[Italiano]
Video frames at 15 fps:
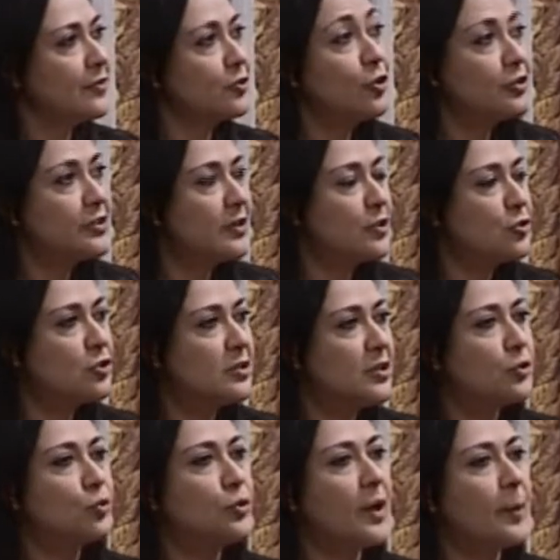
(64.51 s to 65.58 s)
scorsa
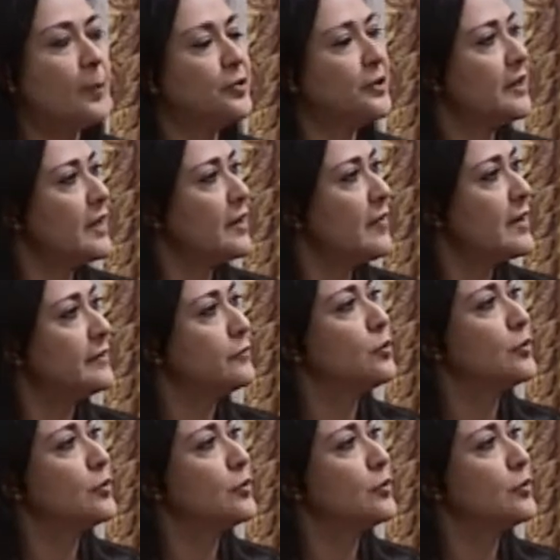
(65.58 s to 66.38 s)
legislatura a poter avere